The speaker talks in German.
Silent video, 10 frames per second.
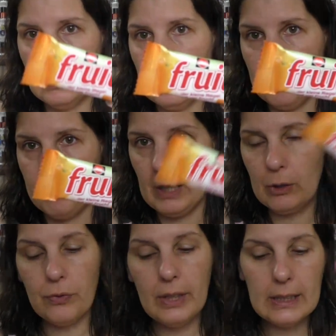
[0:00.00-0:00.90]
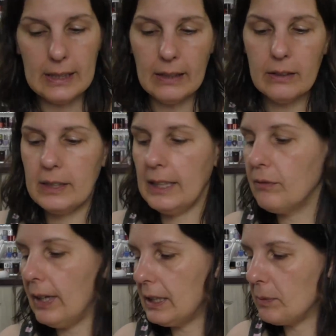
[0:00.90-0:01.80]
Ja, also vielen Dank.
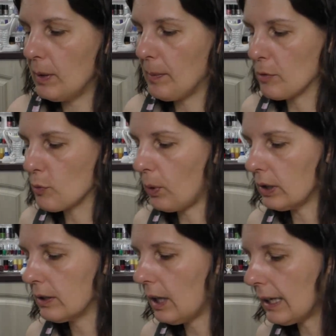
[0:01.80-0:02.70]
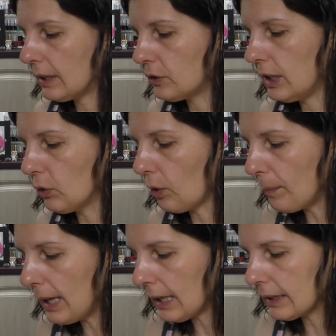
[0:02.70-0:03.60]
Den werde ich mir beim Sport... Ach, ich sehe noch
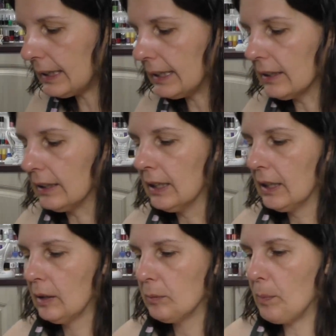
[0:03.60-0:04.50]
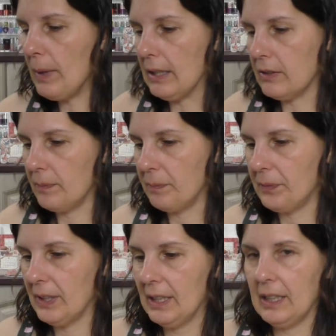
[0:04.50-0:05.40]
mehr Riegel. Moment.
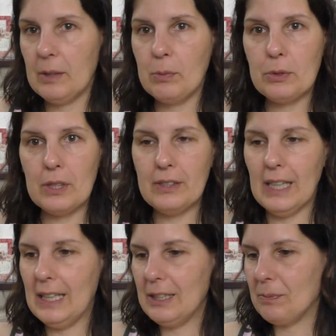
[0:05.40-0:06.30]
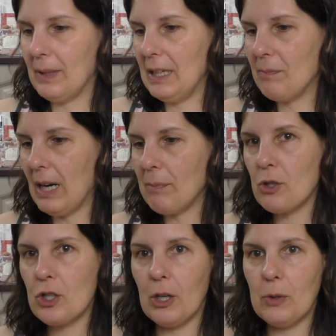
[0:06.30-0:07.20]
Ich muss das hier alles mal eben
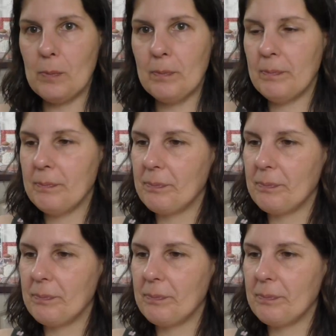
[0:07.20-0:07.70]
abstauben.